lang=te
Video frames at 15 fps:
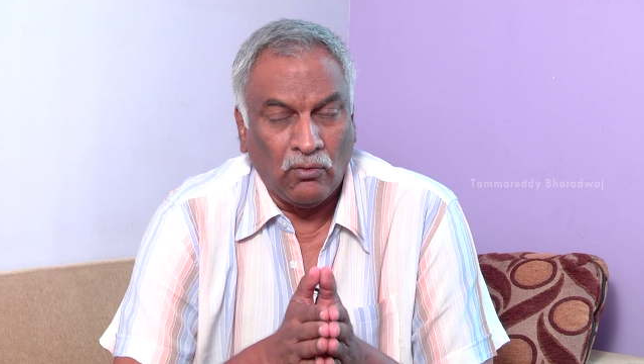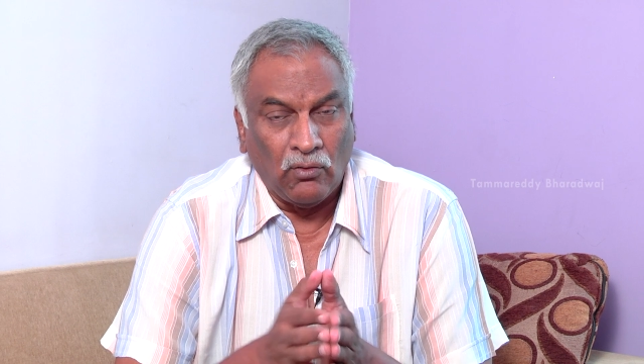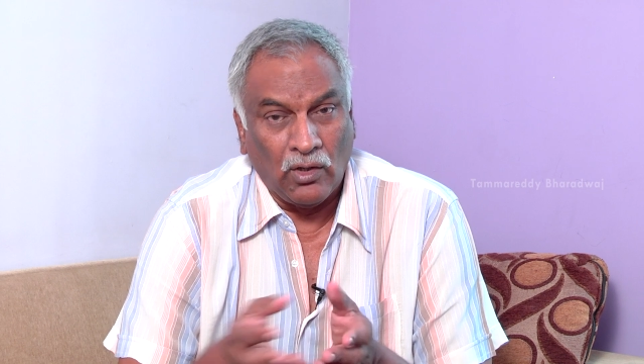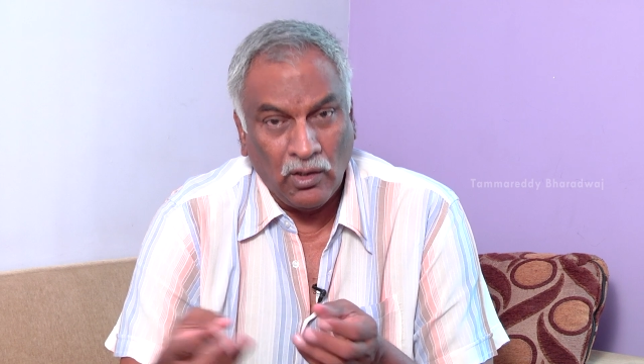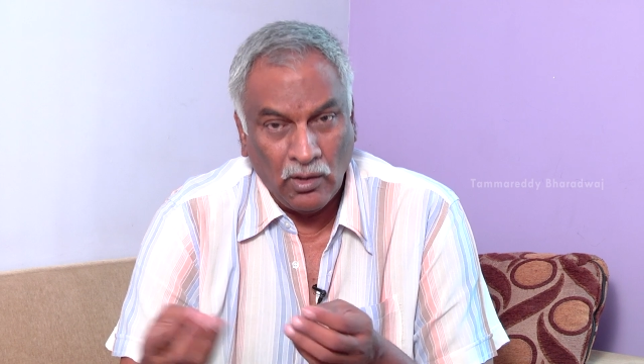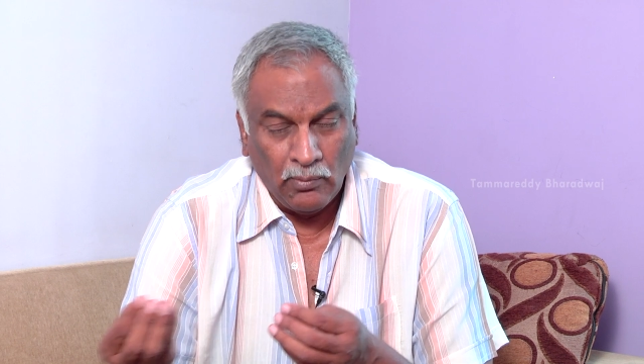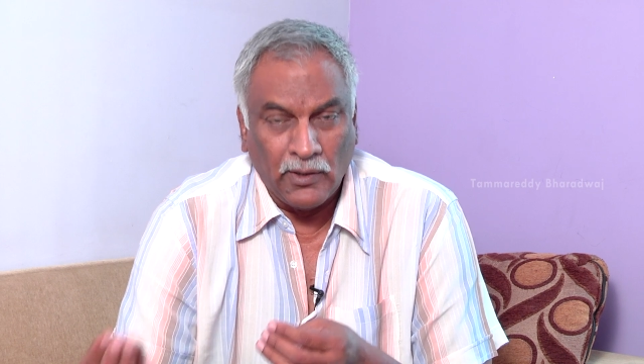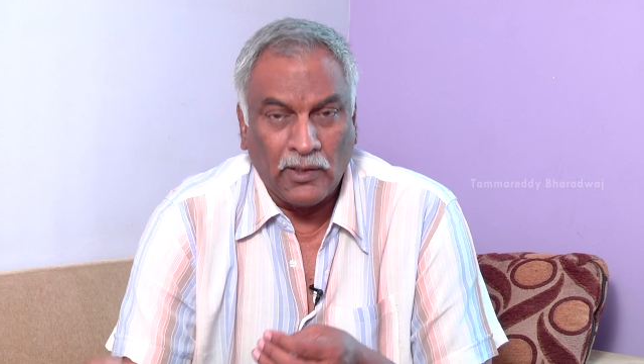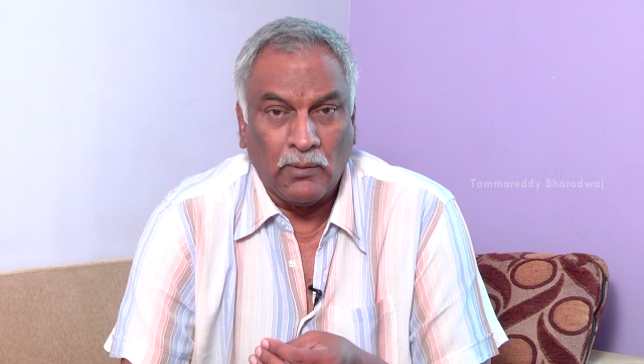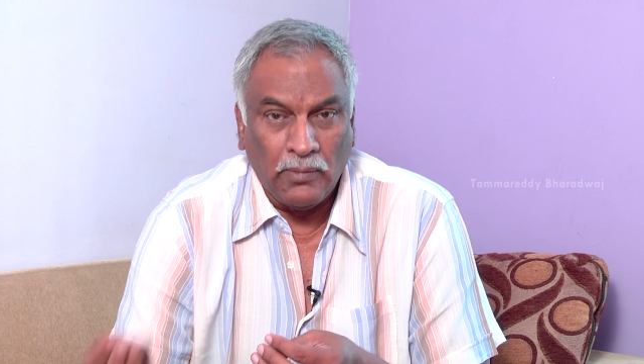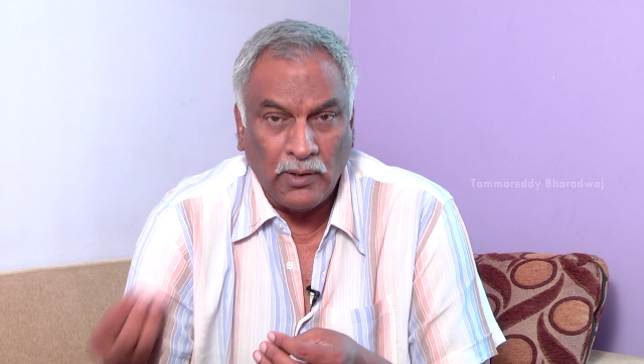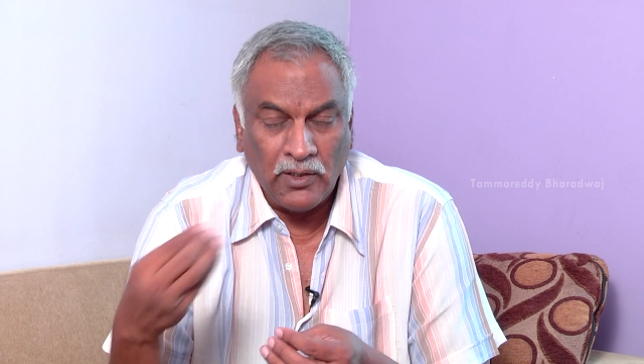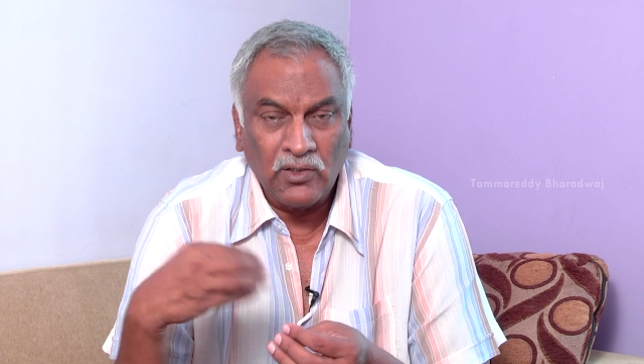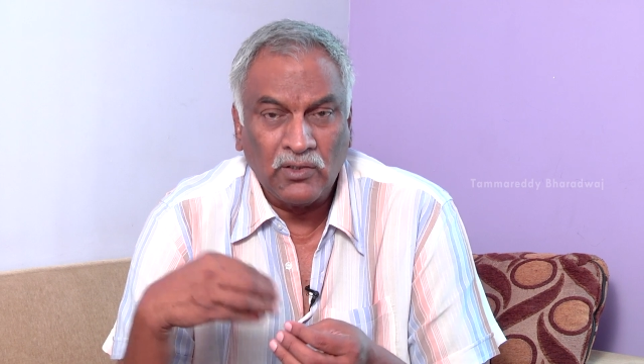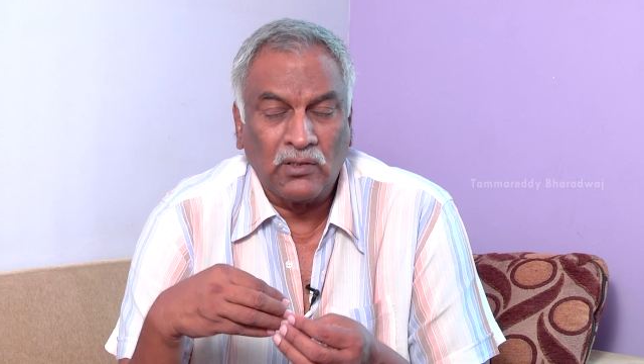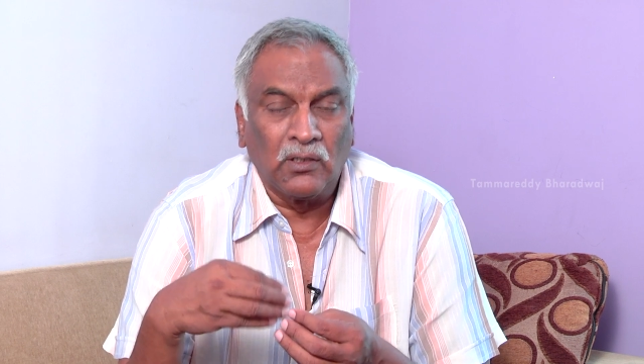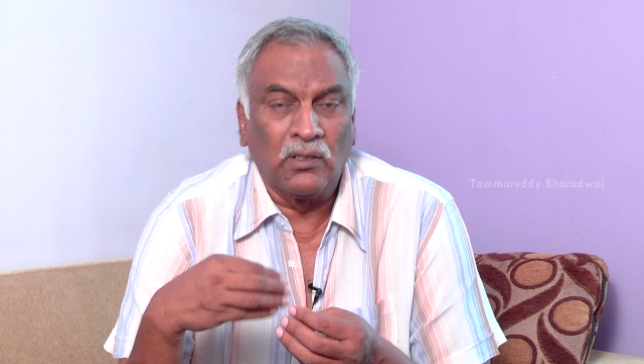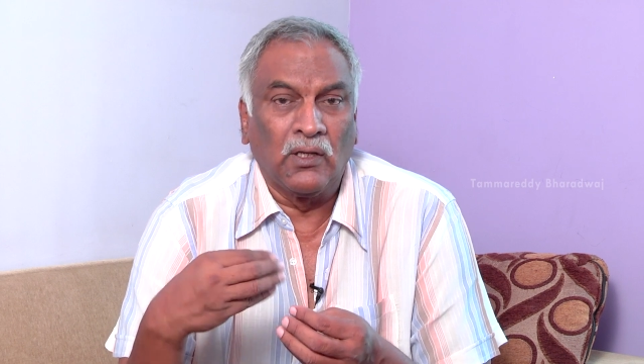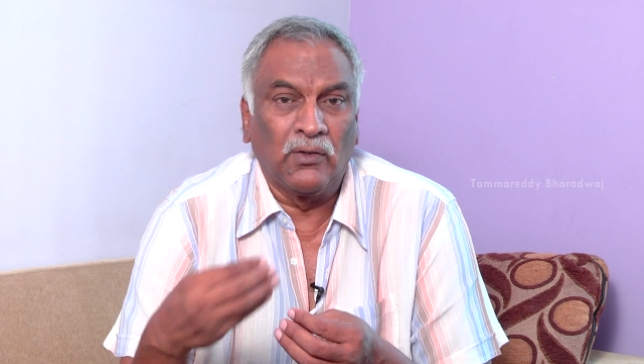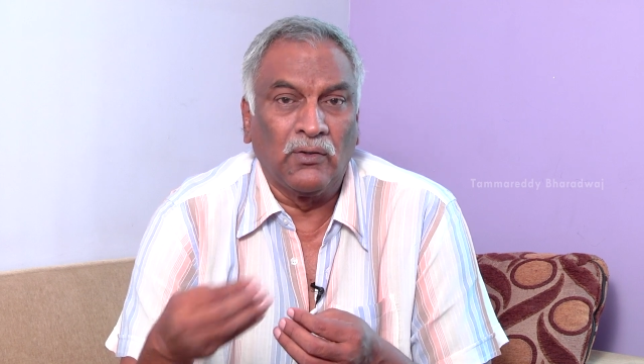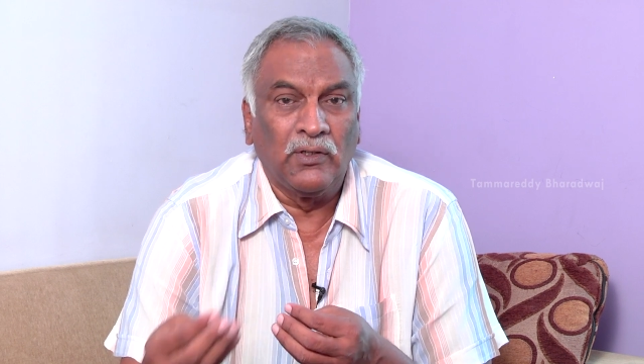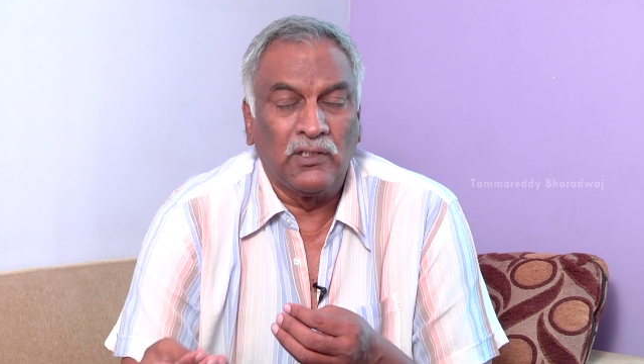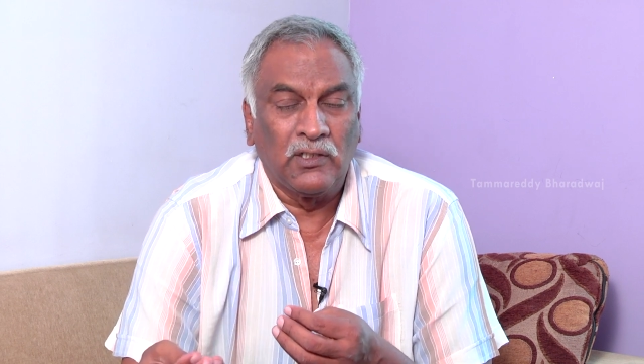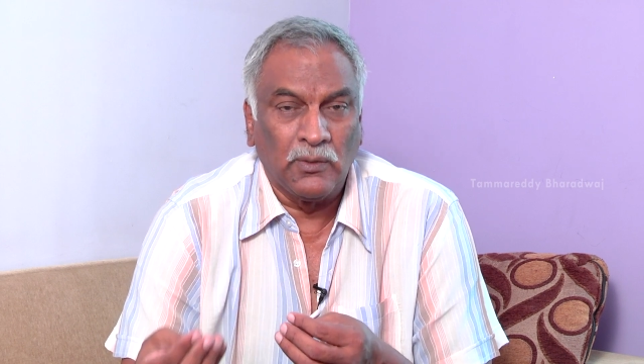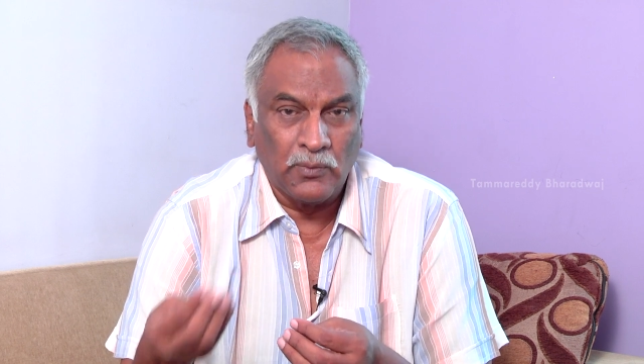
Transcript: వాళ్ళు మన భరిస్తున్నారు అని